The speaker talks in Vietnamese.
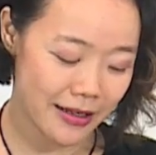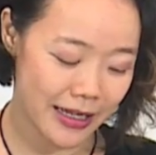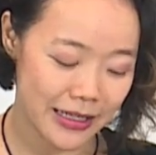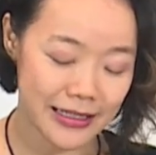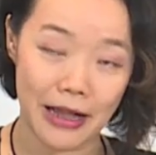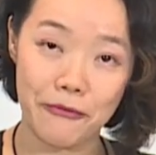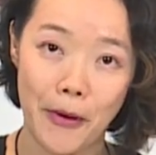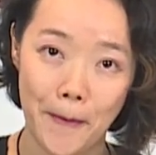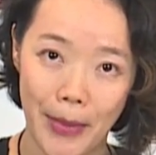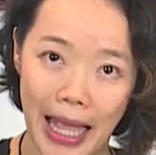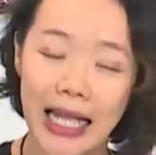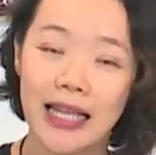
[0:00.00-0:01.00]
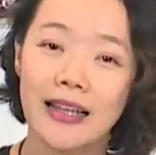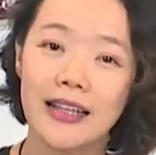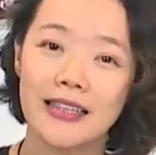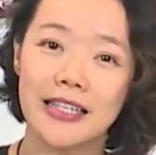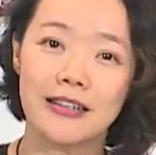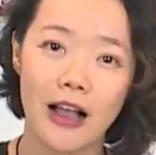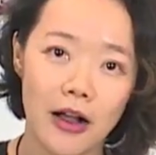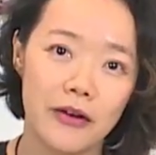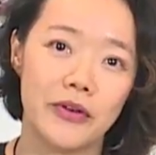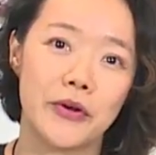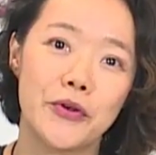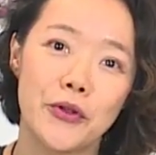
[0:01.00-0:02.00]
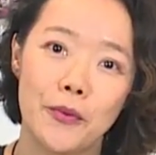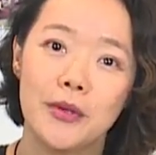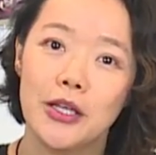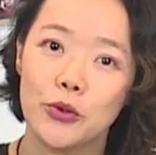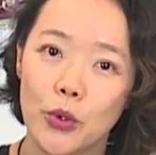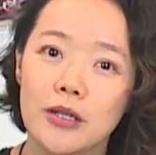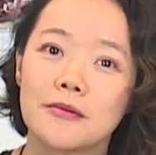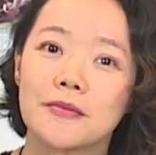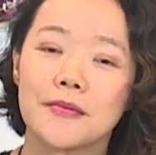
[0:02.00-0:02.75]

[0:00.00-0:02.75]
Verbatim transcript: cái sản phẩm khác thì cần phải có nhóm kỹ thuật.